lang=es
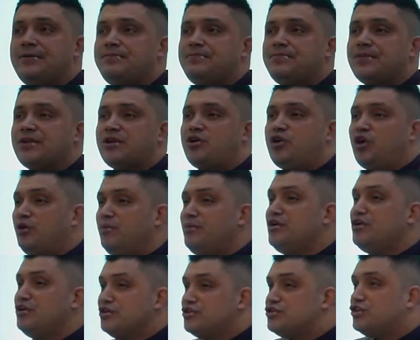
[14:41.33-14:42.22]

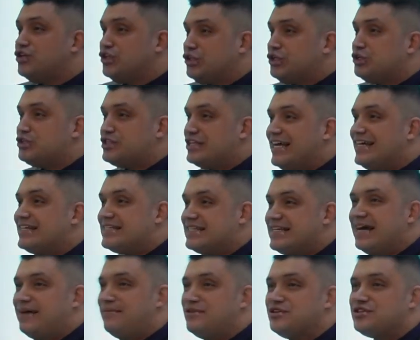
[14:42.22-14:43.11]
Como nosotros sí
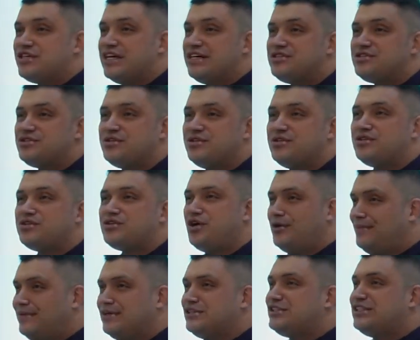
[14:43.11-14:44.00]
hacíamos eso?
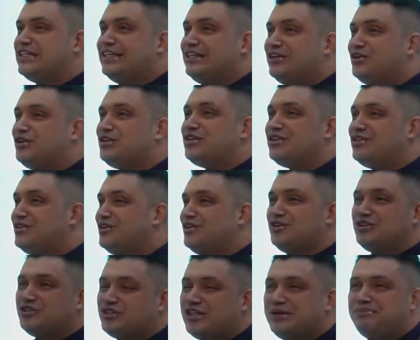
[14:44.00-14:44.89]
como si no, no
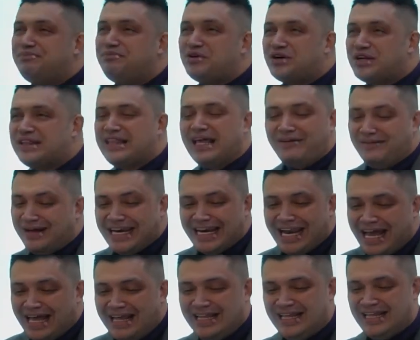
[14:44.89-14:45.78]
nos importaba
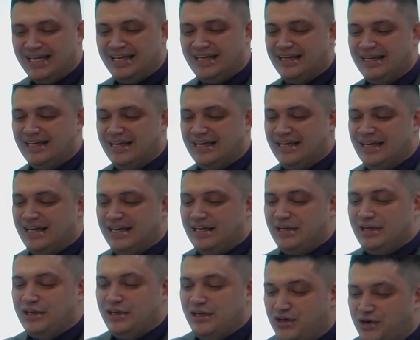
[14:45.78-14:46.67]
nada?
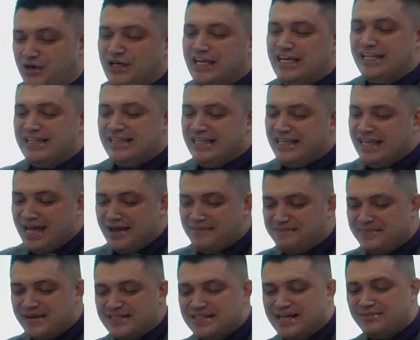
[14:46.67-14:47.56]
Y hoy en día
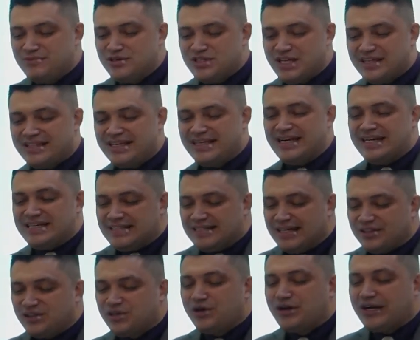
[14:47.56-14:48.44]
empezamos a tener
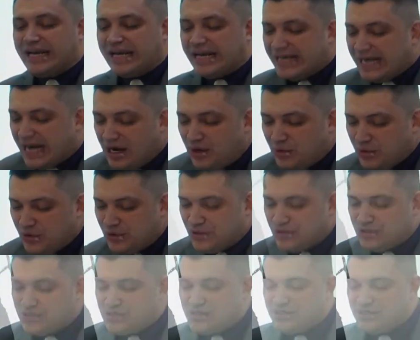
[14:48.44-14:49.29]
ciertos recaudos